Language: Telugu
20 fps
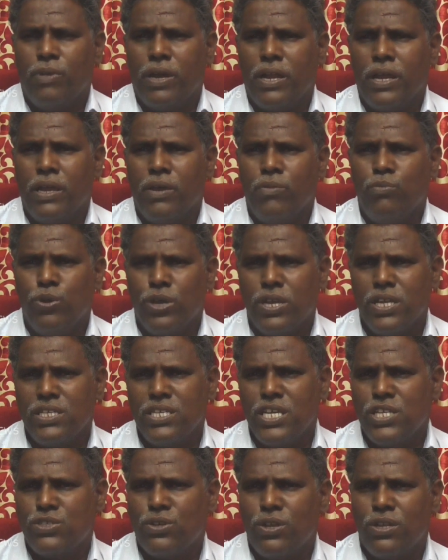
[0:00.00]
మరి
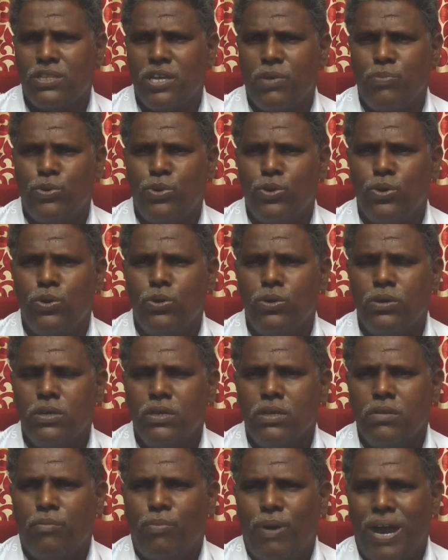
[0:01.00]
బుకింగ్ చేసుకునేటప్పుడు
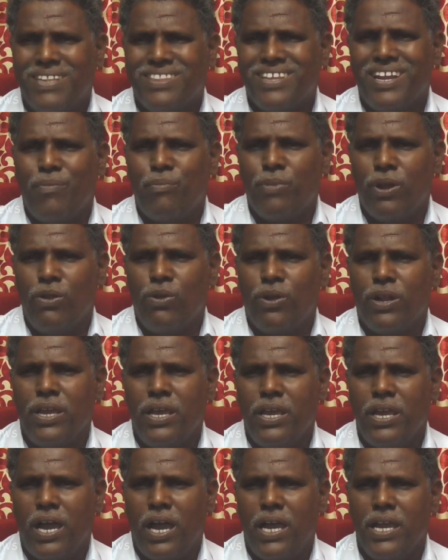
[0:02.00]
పాత
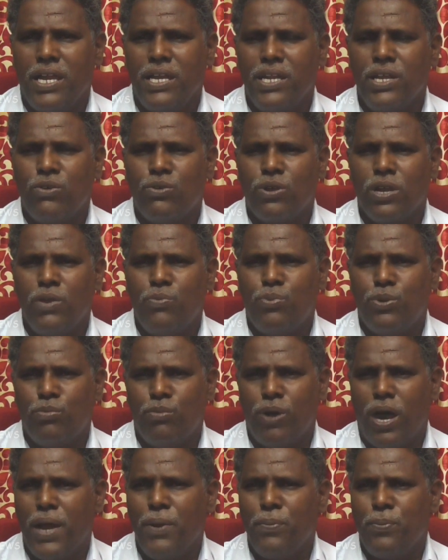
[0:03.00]
నెంబర్లోని అవన్నీ కూడా ఇప్పుడు
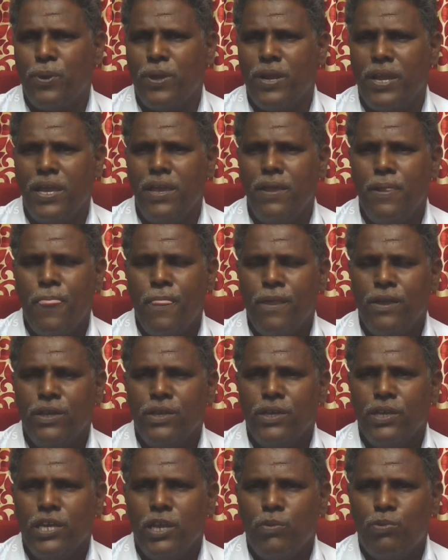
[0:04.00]
మారిపోయినాయి
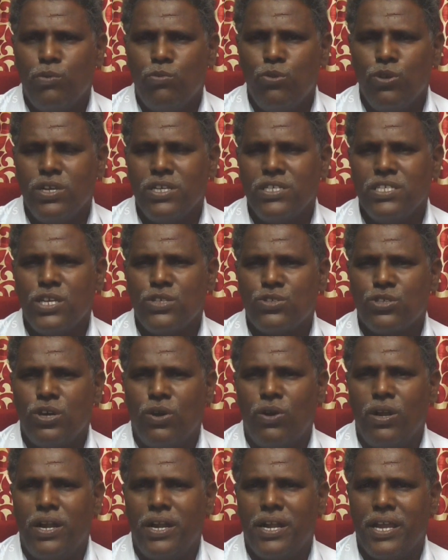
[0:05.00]
ఇప్పుడు బుకింగ్
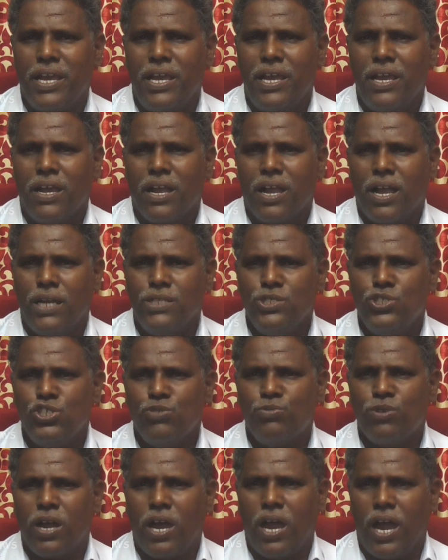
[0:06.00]
చేసుకోవాలంటే
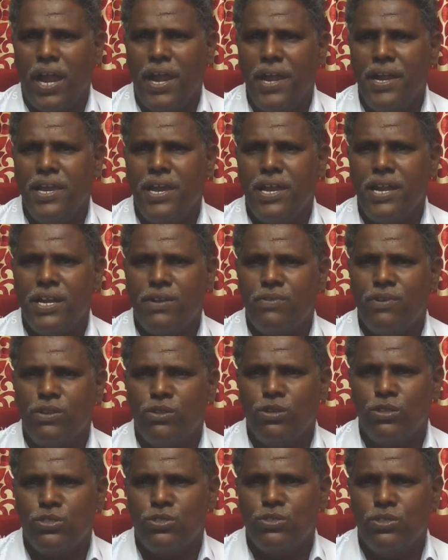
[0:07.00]
కన్జ్యూమర్ ఐడి
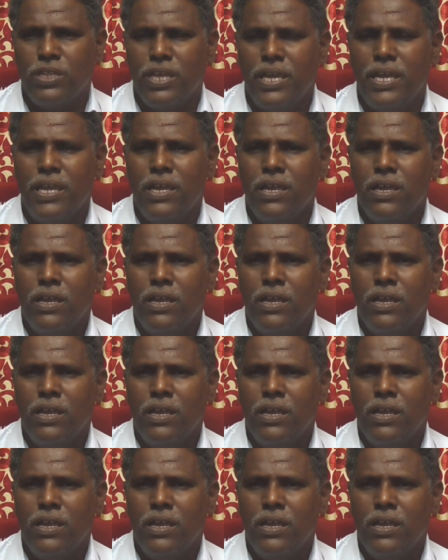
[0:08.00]
అనేటువంటిది వస్తుంది